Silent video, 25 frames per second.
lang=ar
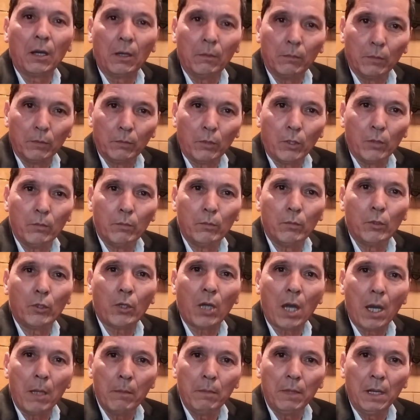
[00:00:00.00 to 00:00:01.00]

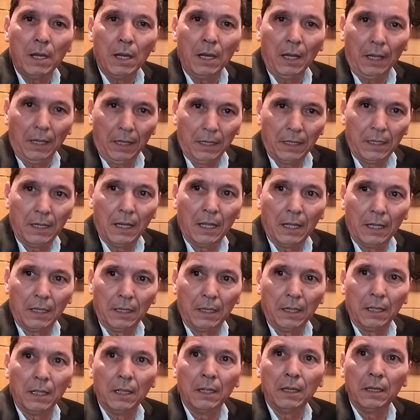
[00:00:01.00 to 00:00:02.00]
مقابل
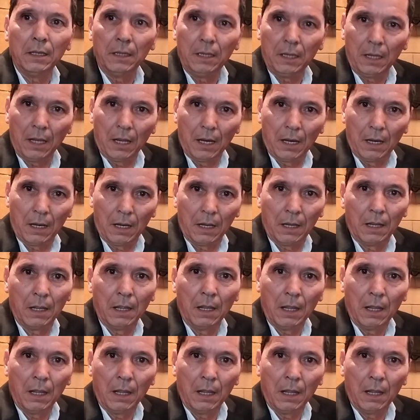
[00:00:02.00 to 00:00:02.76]
العناد ديال